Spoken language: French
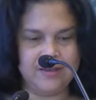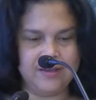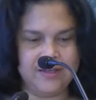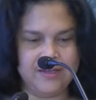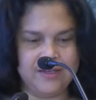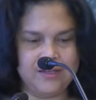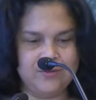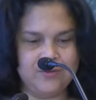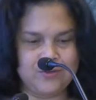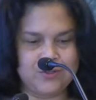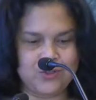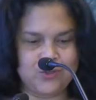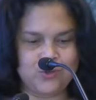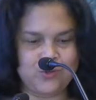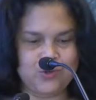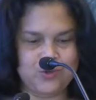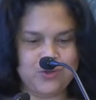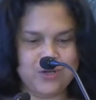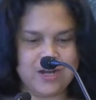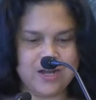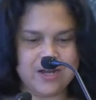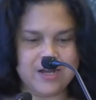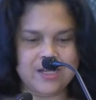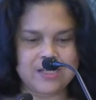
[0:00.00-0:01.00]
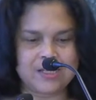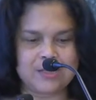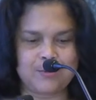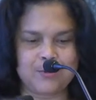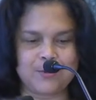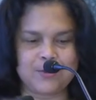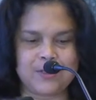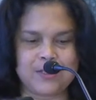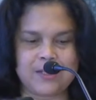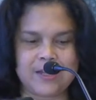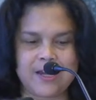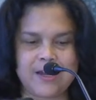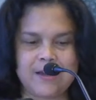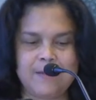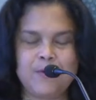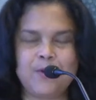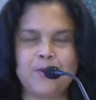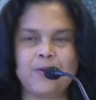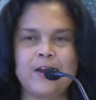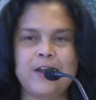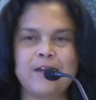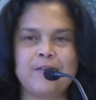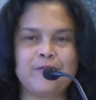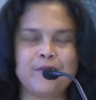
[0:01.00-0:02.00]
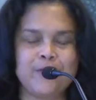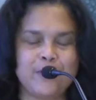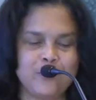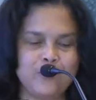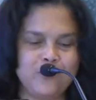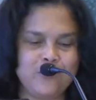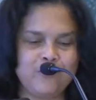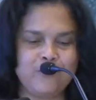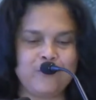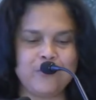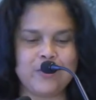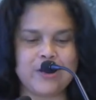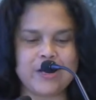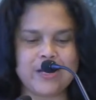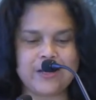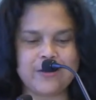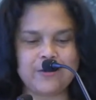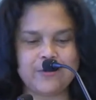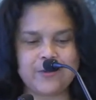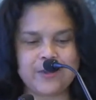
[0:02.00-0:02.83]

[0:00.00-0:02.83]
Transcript: et dont je suis la responsable. On l'a fait en deux volets.